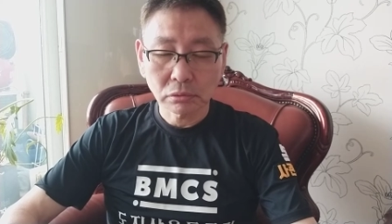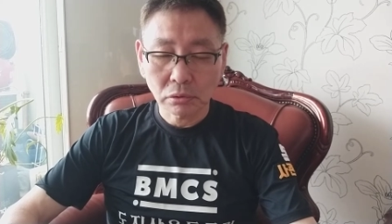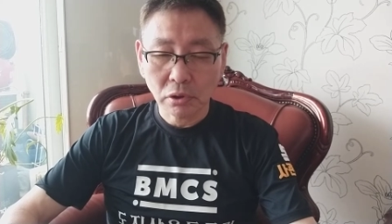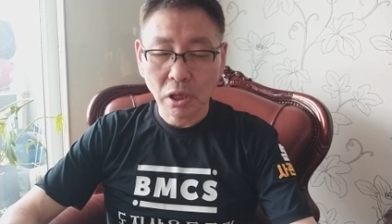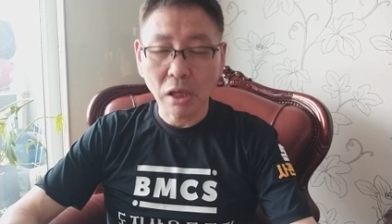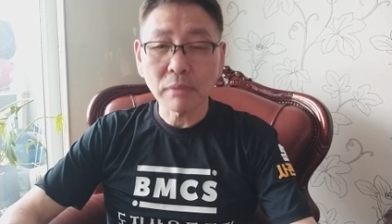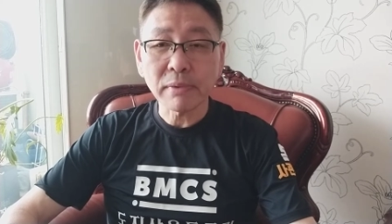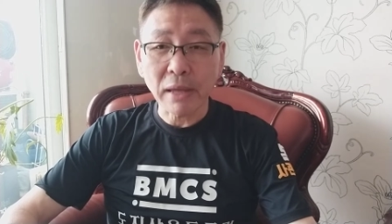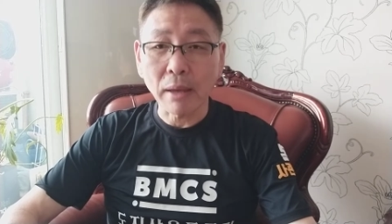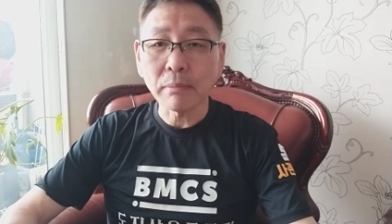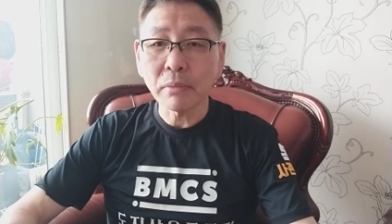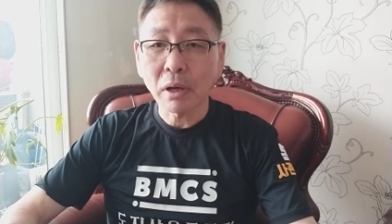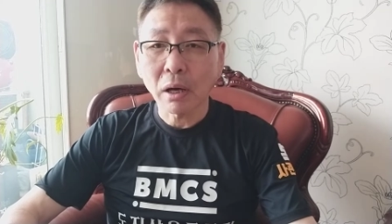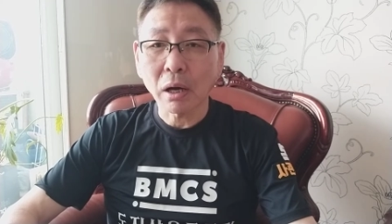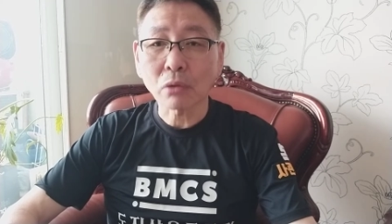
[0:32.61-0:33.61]

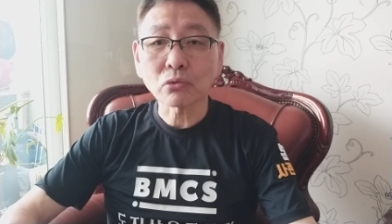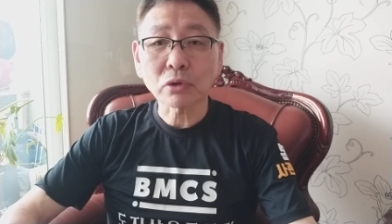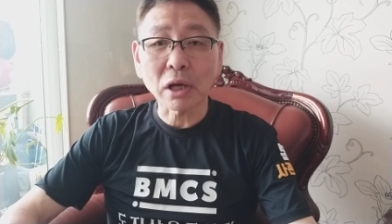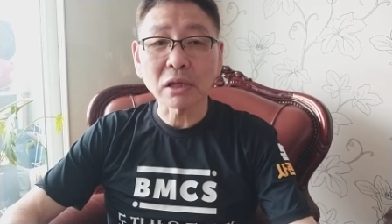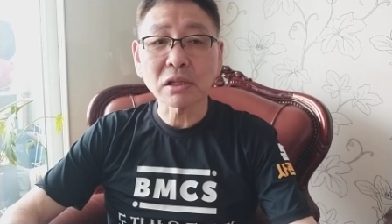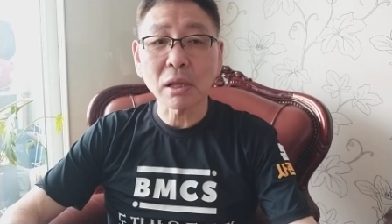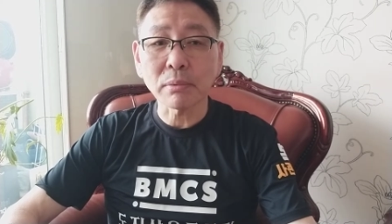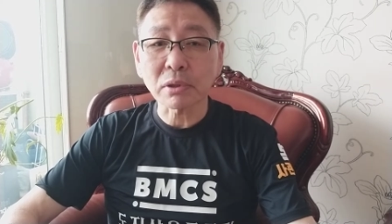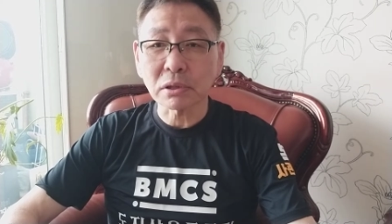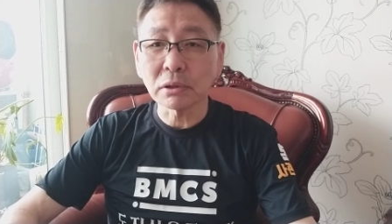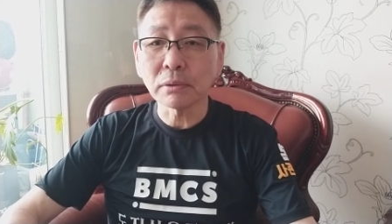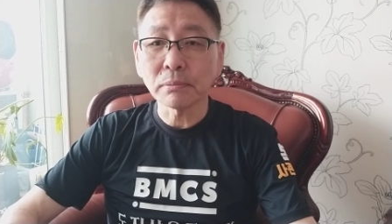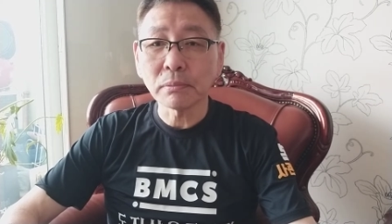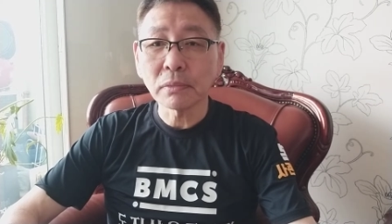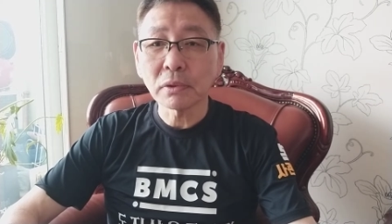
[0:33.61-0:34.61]
KBM 한국 라이트
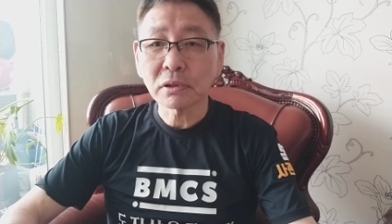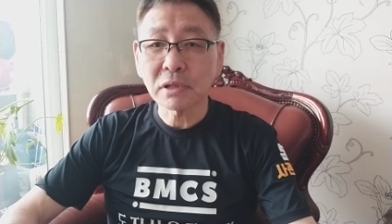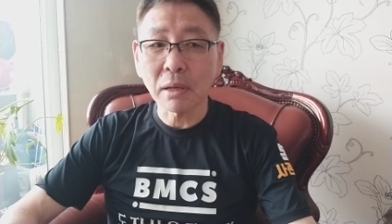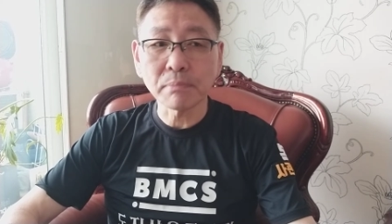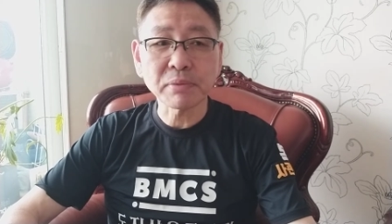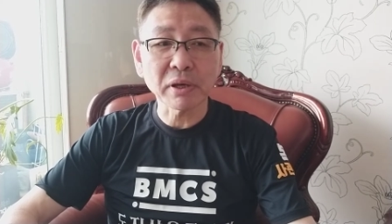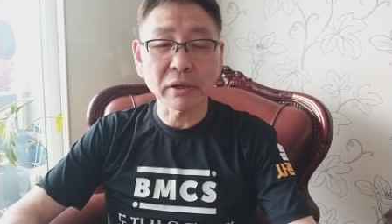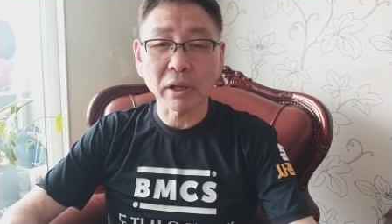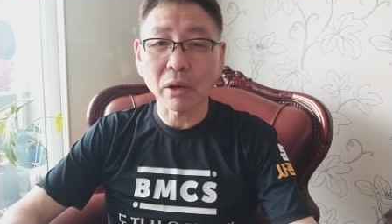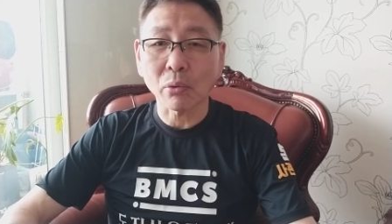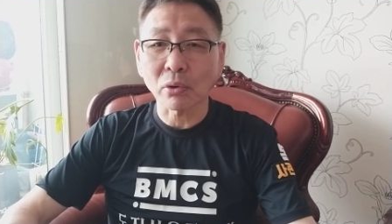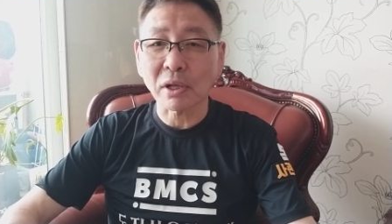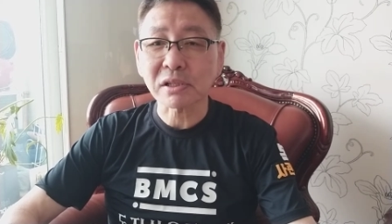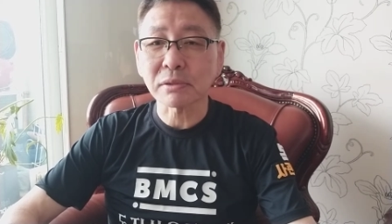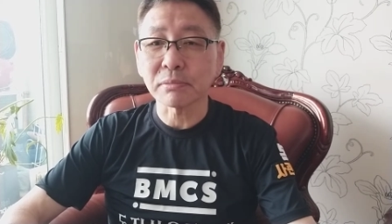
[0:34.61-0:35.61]
헤비급 챔피언에
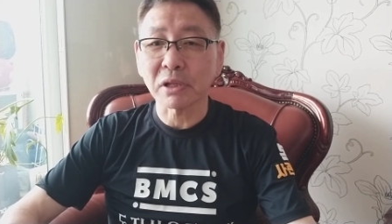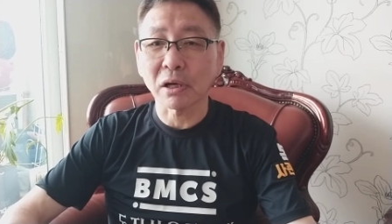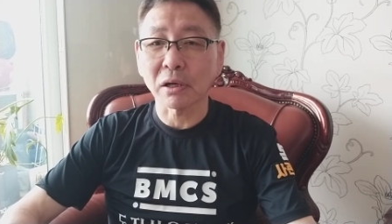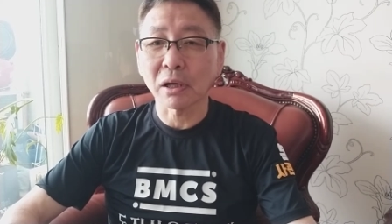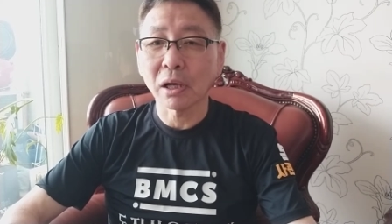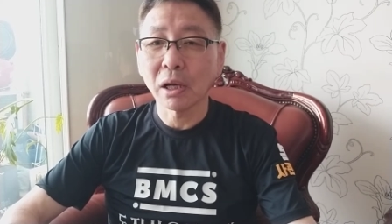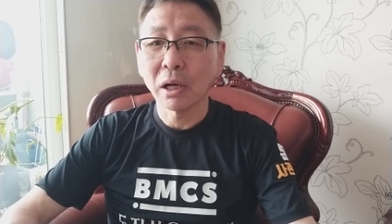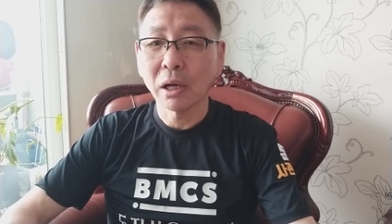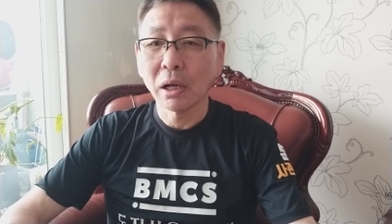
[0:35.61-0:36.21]
올랐습니다.